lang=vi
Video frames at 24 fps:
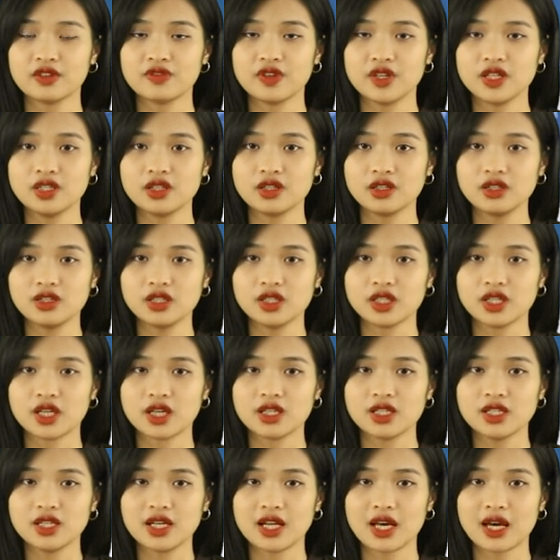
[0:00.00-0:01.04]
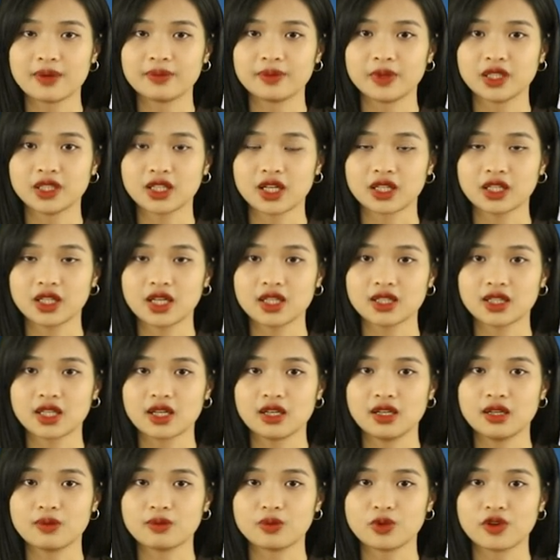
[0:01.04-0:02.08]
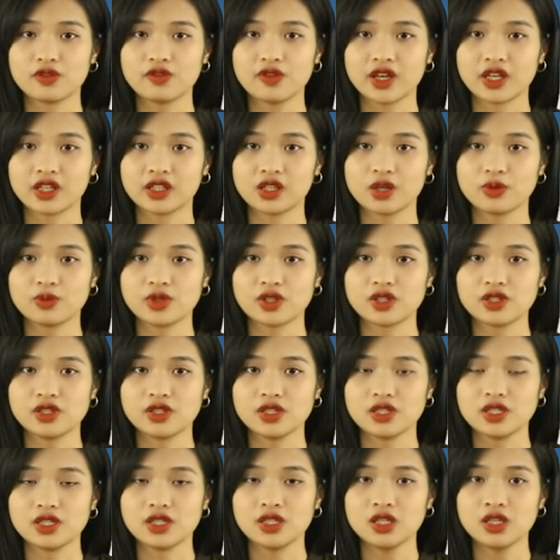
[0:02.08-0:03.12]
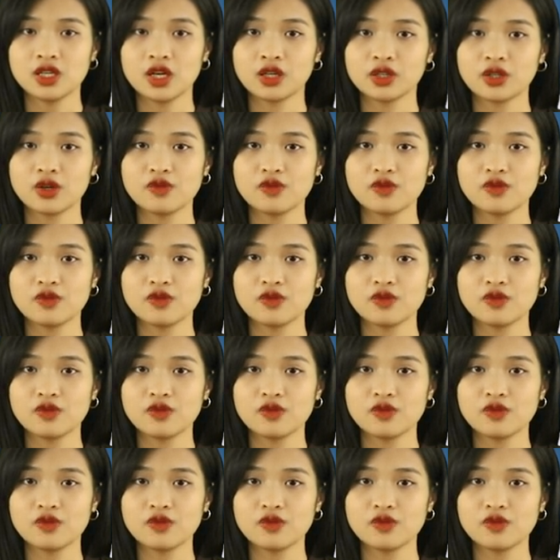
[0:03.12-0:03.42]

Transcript: Với những người đã đi làm, tháng này tài lộc có vẻ không được như ý,